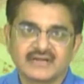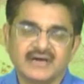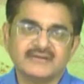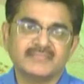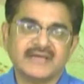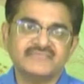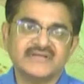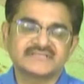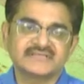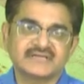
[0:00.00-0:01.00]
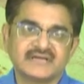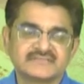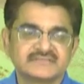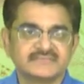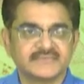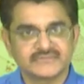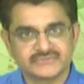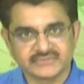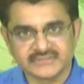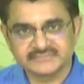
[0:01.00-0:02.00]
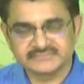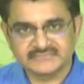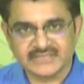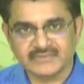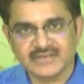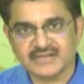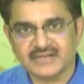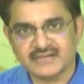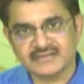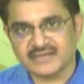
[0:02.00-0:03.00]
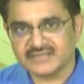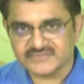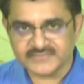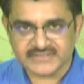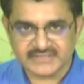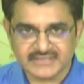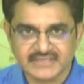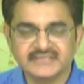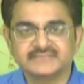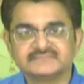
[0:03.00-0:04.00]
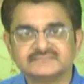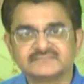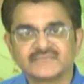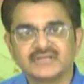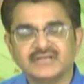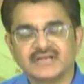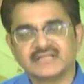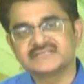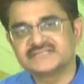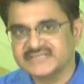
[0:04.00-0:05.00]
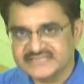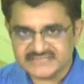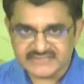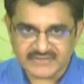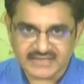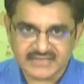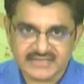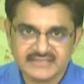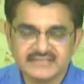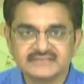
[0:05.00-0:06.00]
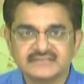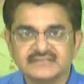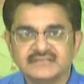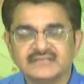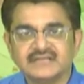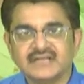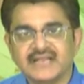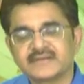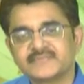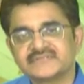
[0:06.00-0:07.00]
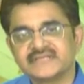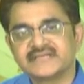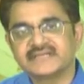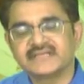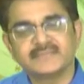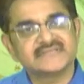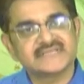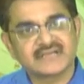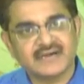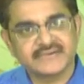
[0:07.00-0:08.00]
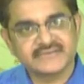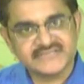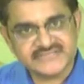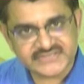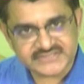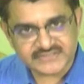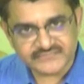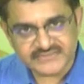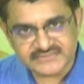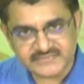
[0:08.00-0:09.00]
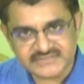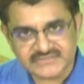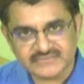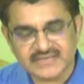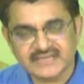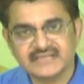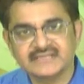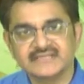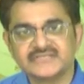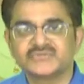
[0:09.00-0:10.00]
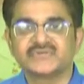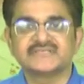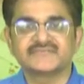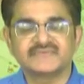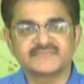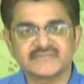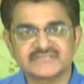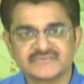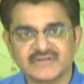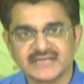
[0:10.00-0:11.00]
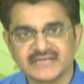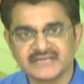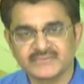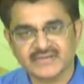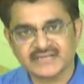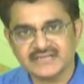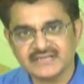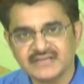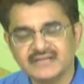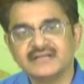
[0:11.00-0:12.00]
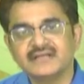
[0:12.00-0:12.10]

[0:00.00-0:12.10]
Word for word: కార్ మ్యానుఫ్యాక్చరింగ్ కాస్ట్ పెరుగుతుంది దానివల్ల కార్ కాస్ట్ పెరగటం కానీ లేదా జిఎస్టీ వల్ల కానీ లేకపోతే ఈ మధ్య కారు రిజిస్ట్రేషన్ ఫీజు పెంచడం వల్ల కానీ ఇన్సూరెన్స్ ఫీజు పెంచడం వల్ల కానీ ఒక రకంగా